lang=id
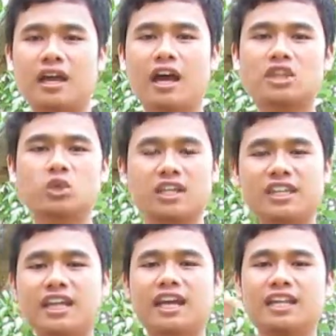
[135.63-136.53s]
Atau
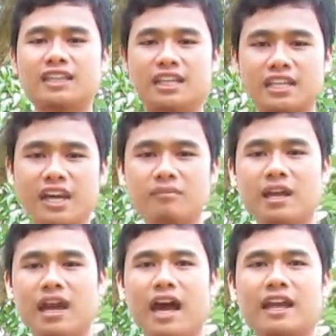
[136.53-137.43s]
ketika kita diam
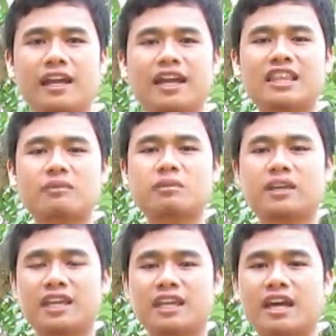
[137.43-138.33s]
adalah kita
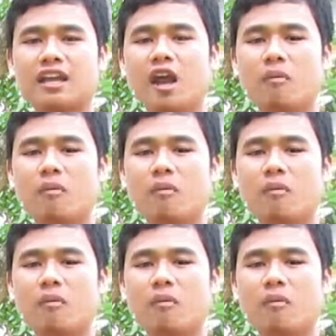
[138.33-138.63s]
memikirkan